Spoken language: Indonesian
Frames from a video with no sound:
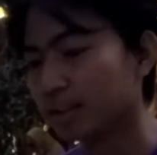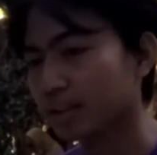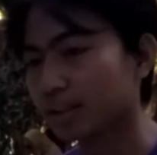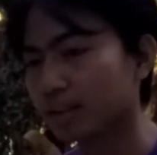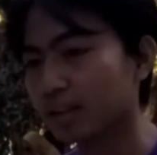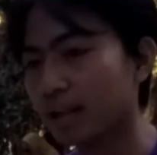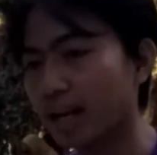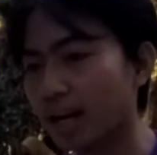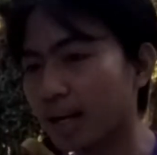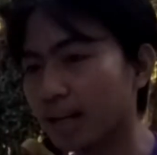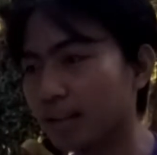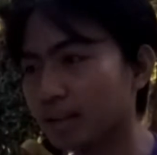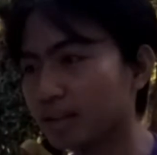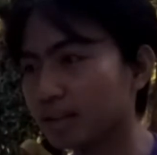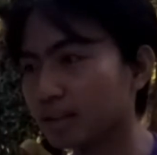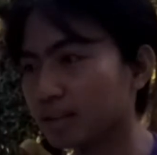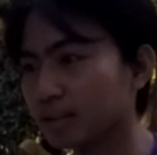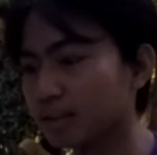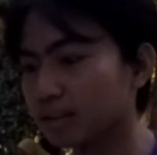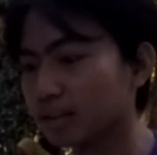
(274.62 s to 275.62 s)

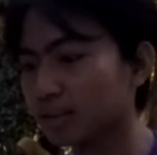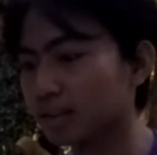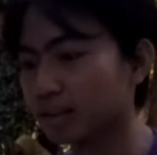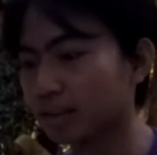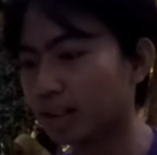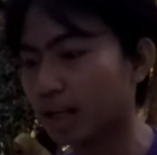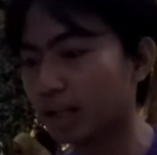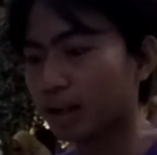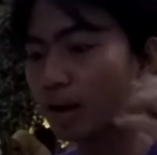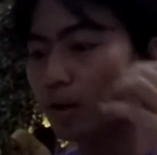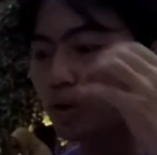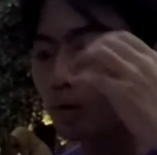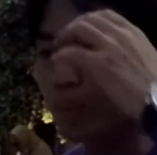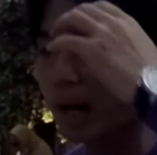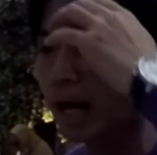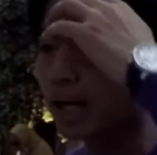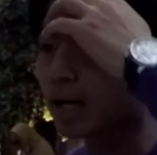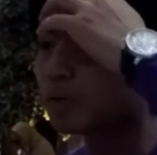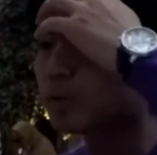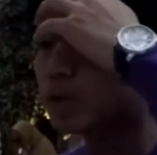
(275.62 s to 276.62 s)
Dan nggak tahu
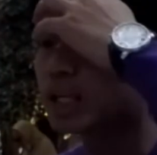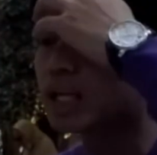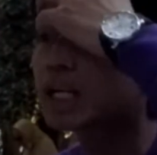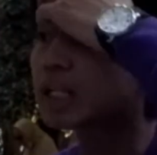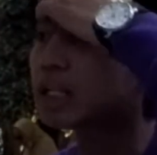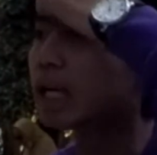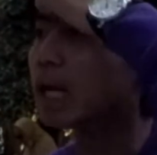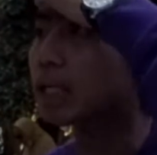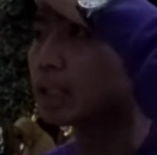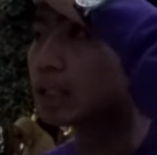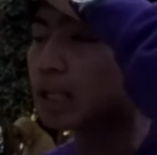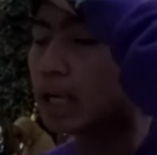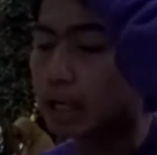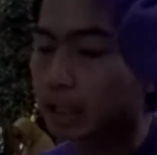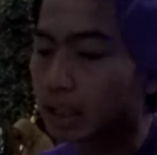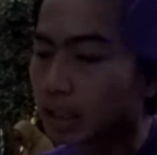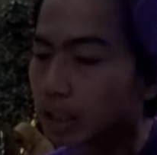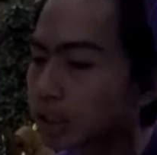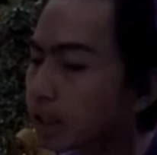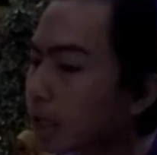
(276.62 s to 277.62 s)
makanan udah dari tadi
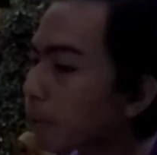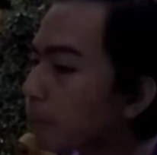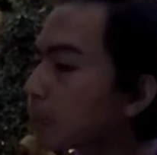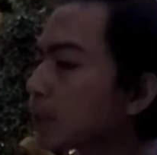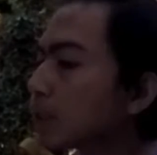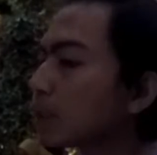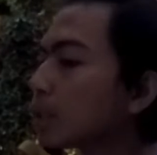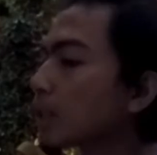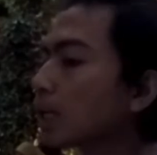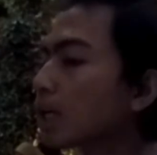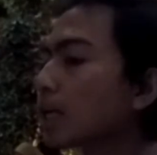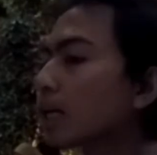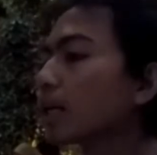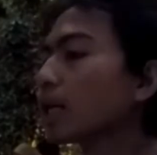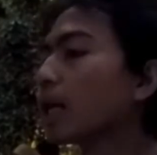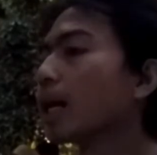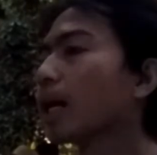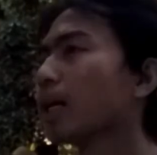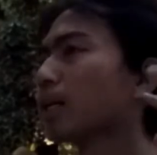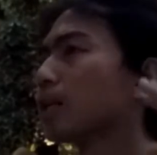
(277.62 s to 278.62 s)
datang, tapi kita
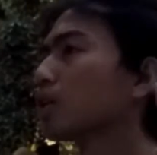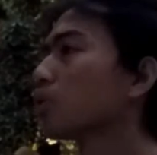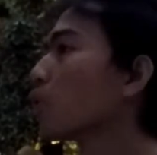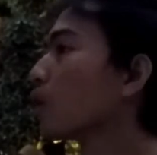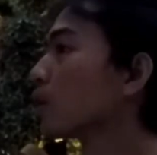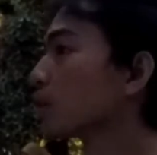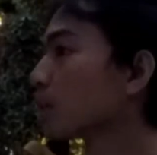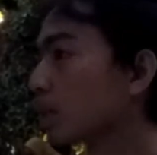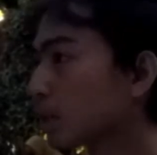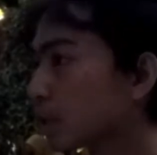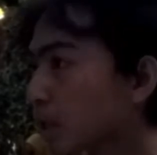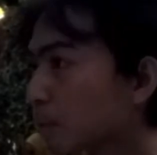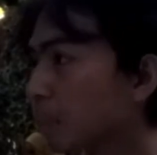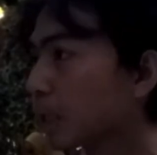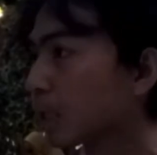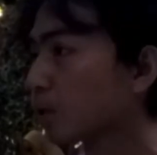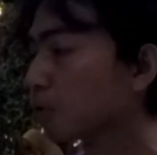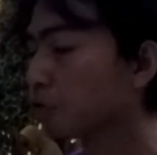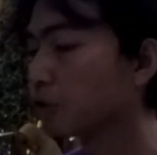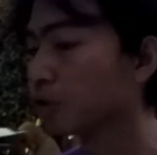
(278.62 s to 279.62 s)
kayak karena suasananya
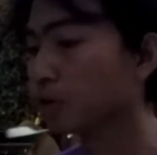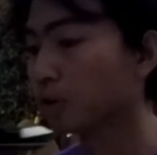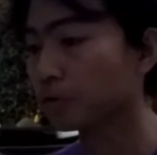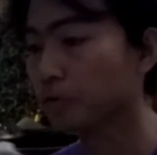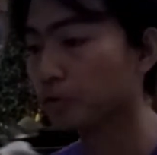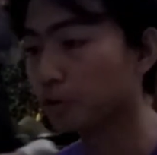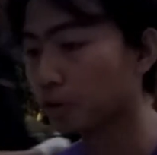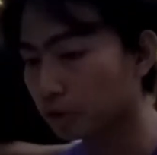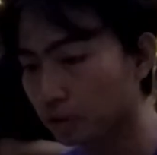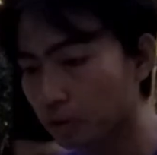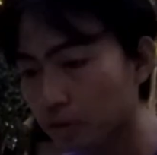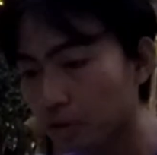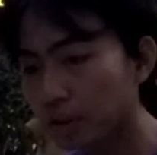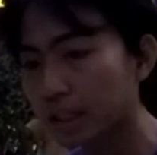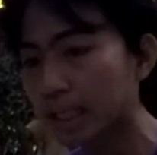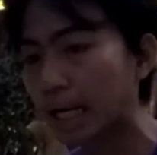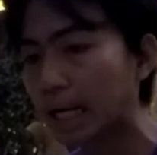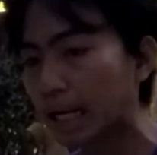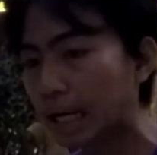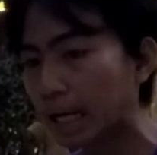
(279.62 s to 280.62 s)
pengen foto-foto
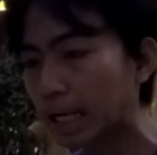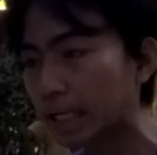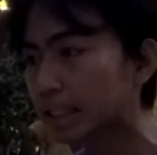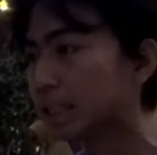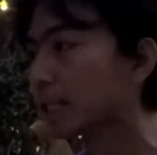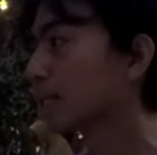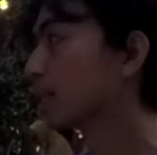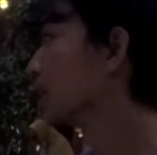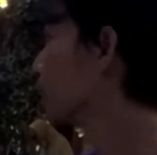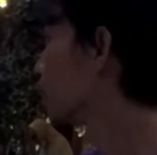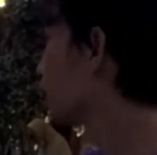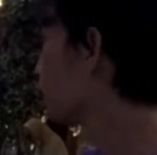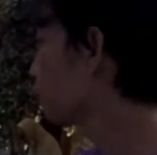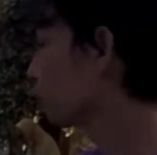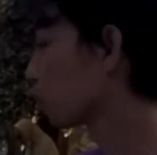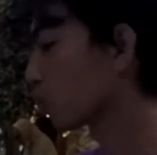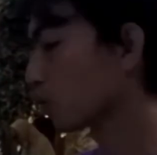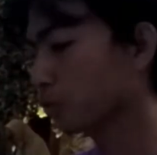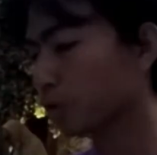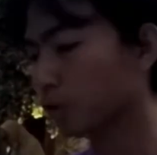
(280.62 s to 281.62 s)
ya kan, ya kita
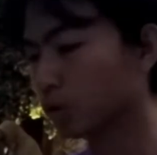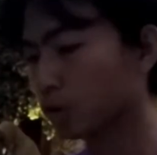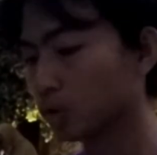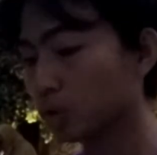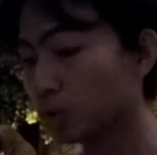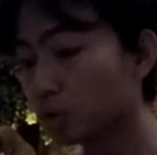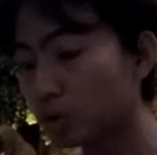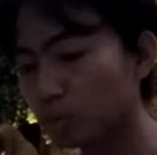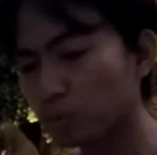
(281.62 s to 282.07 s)
foto-foto dulu.